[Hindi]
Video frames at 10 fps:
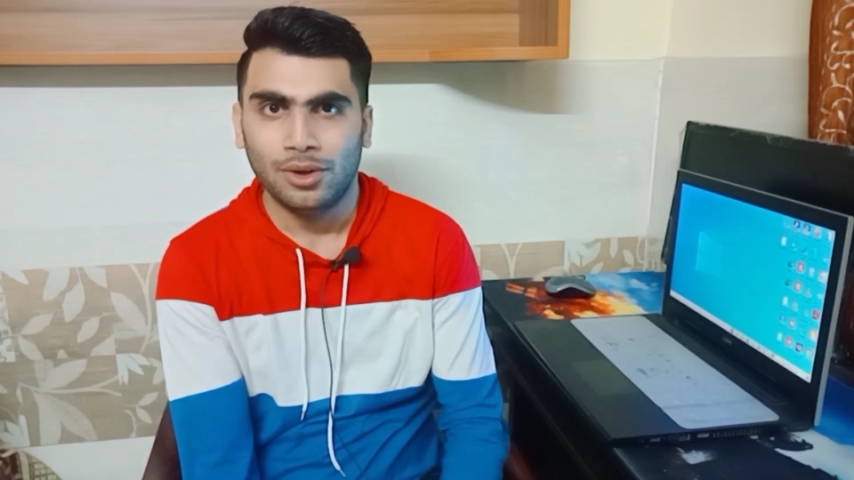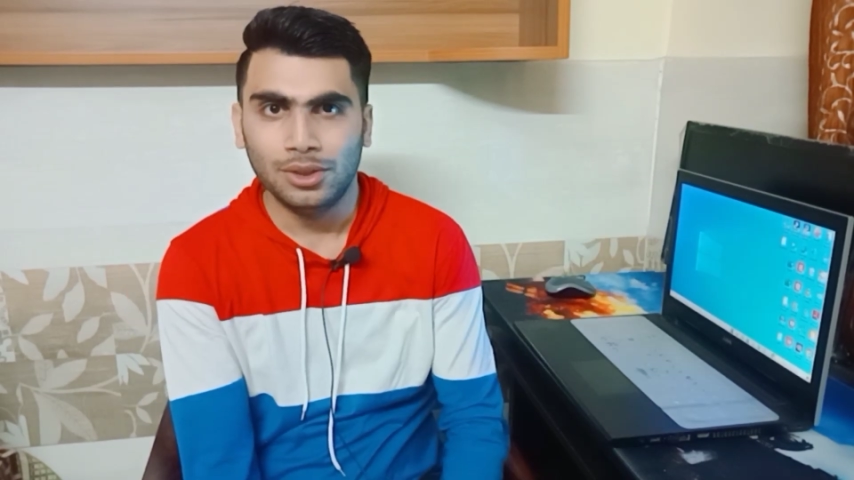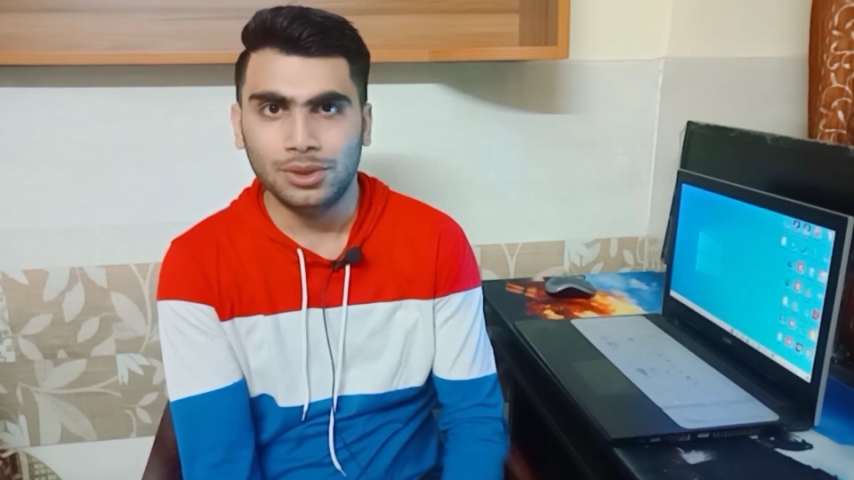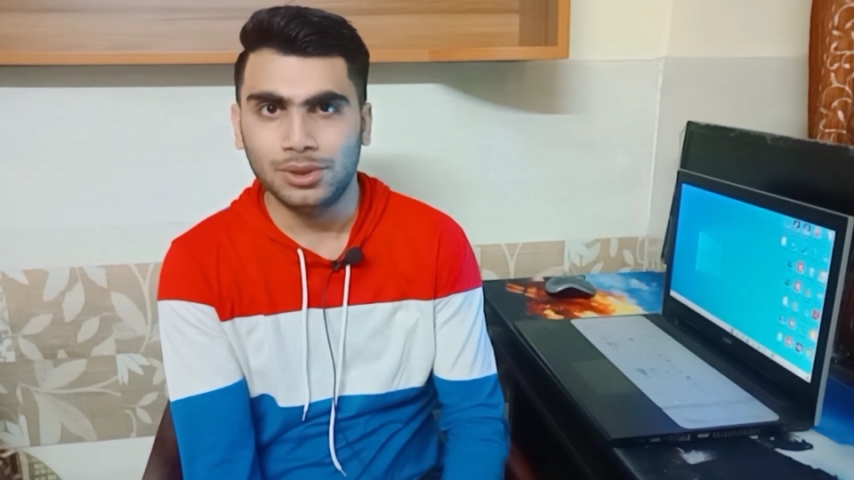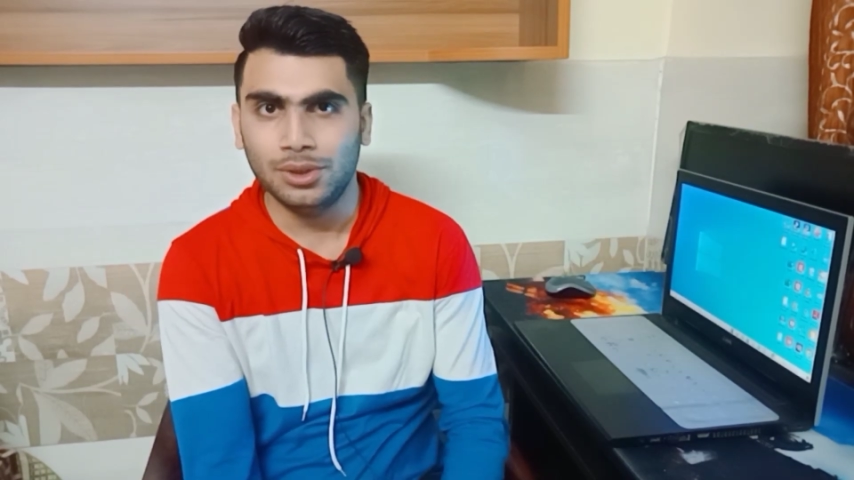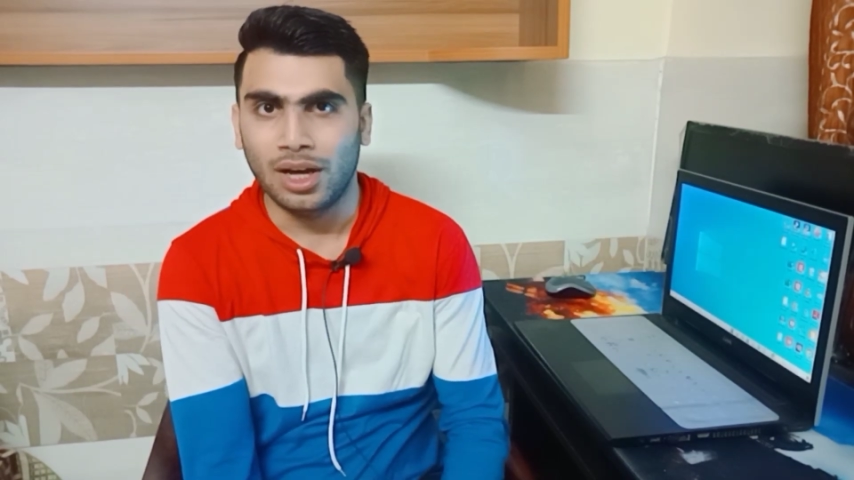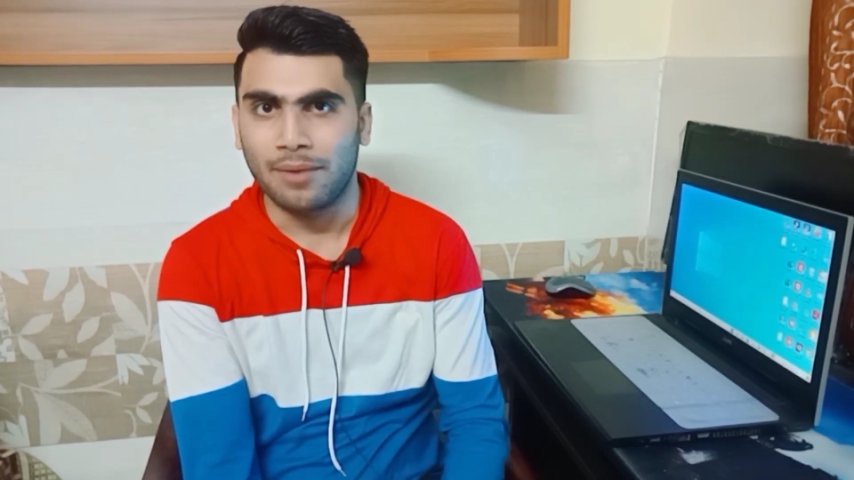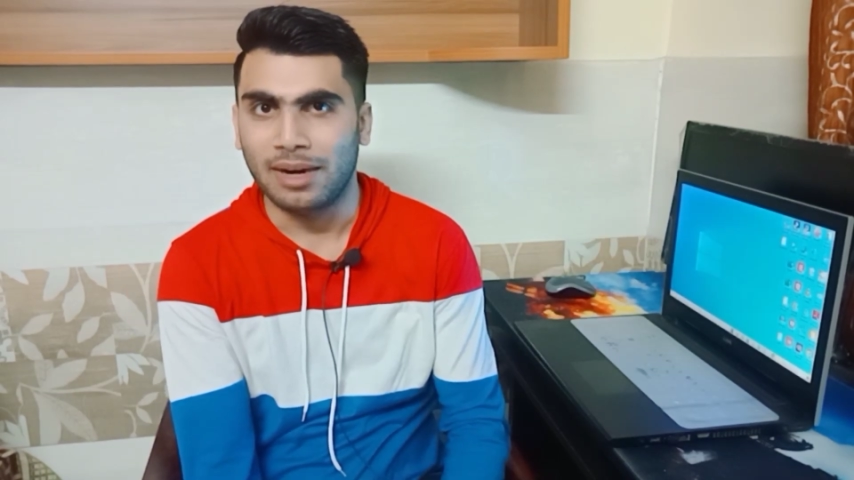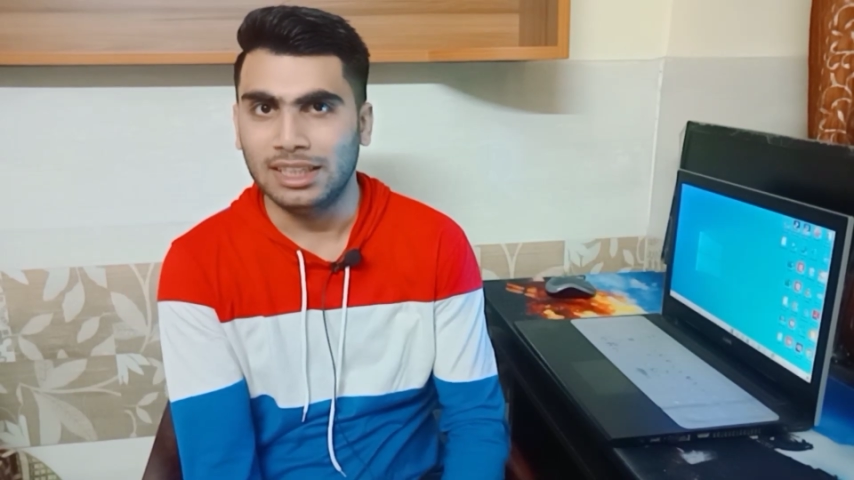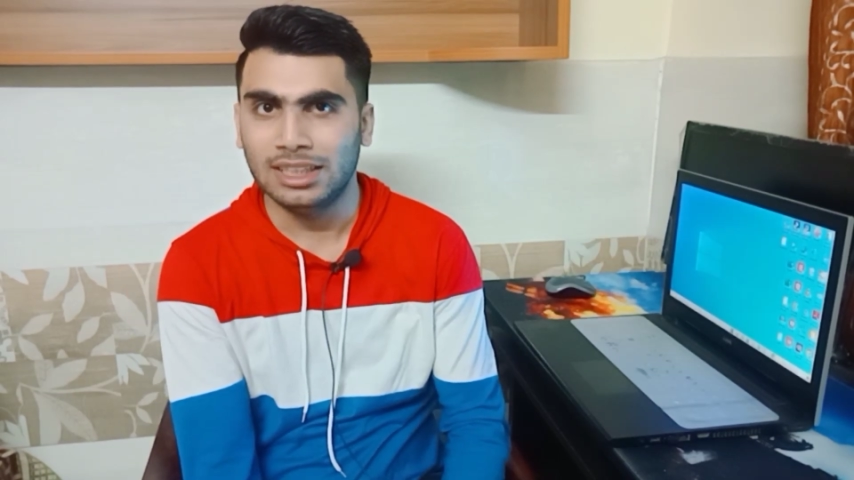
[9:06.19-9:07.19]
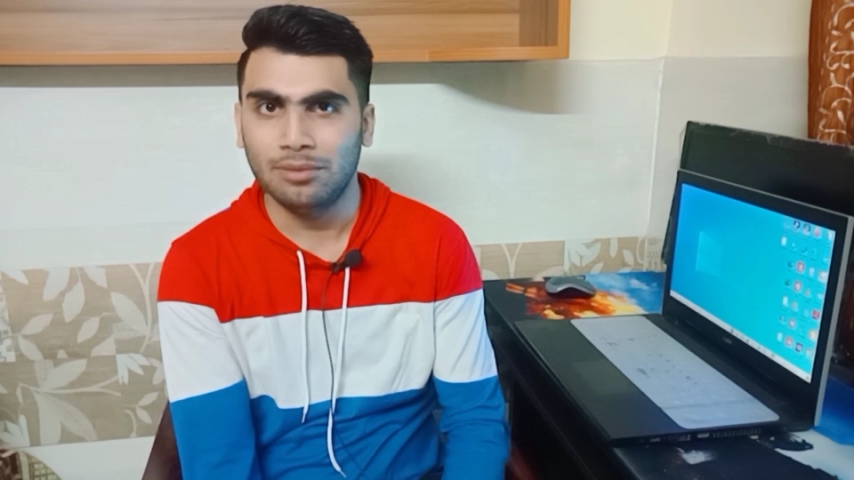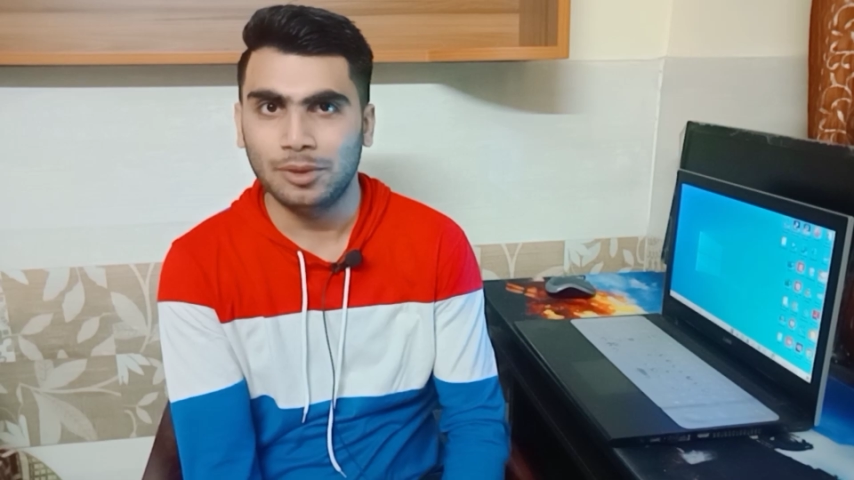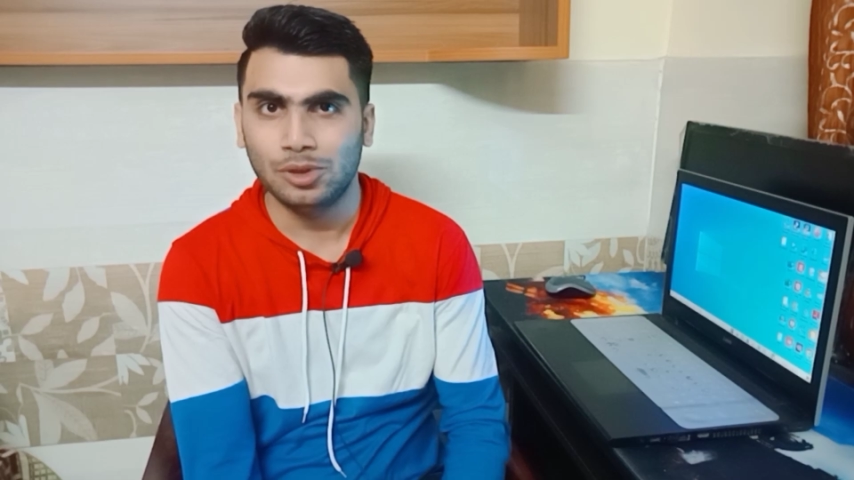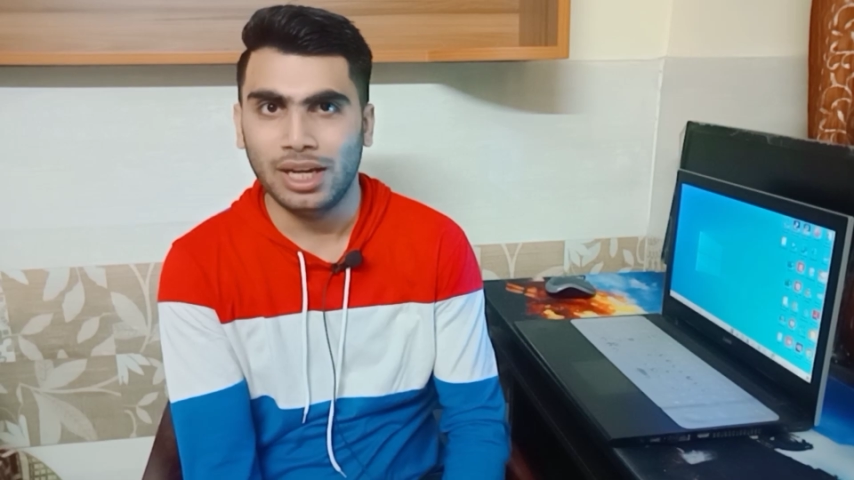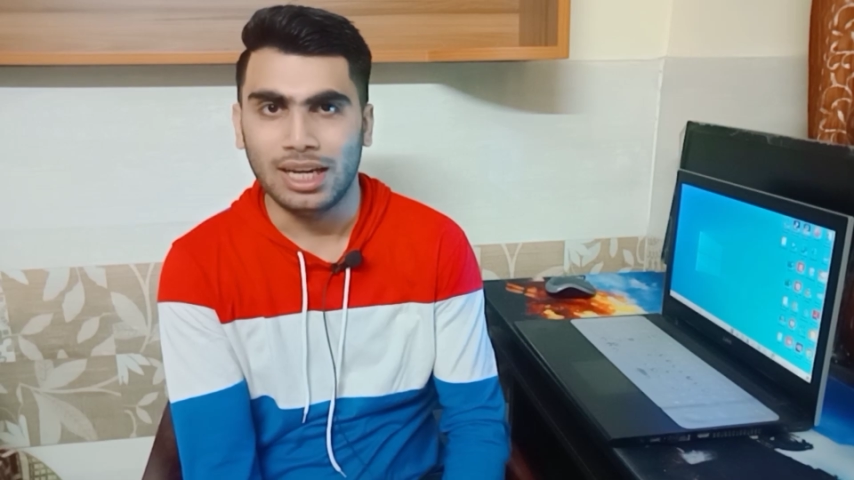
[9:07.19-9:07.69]
और दोस्तों हमारे चैनल
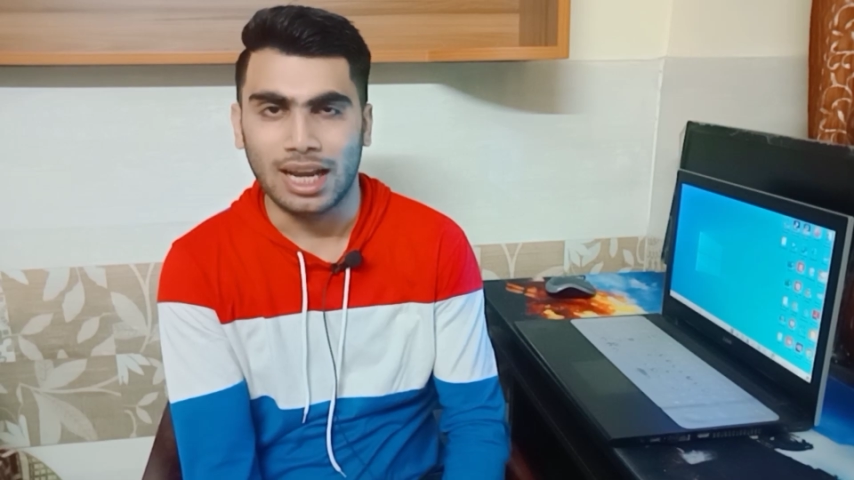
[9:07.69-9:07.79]
पर जो है